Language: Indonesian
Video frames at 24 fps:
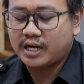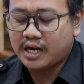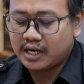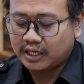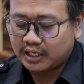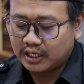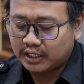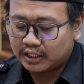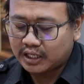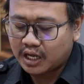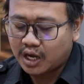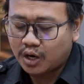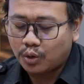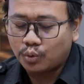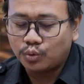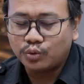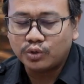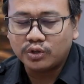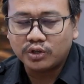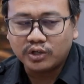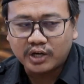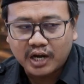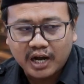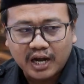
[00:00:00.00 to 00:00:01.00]
kita
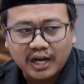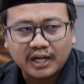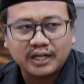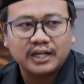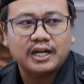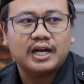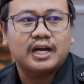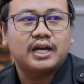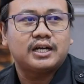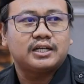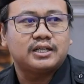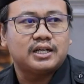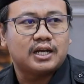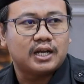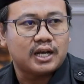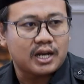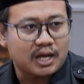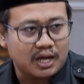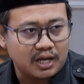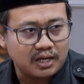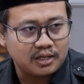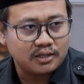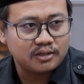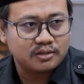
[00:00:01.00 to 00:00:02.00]
undang
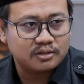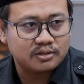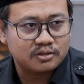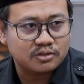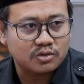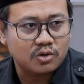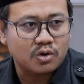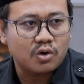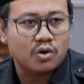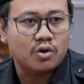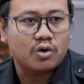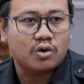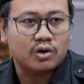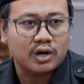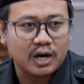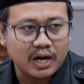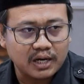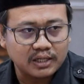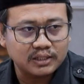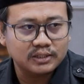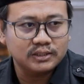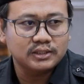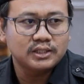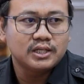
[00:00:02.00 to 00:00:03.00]
adalah
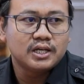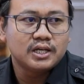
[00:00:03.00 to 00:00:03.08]
seorang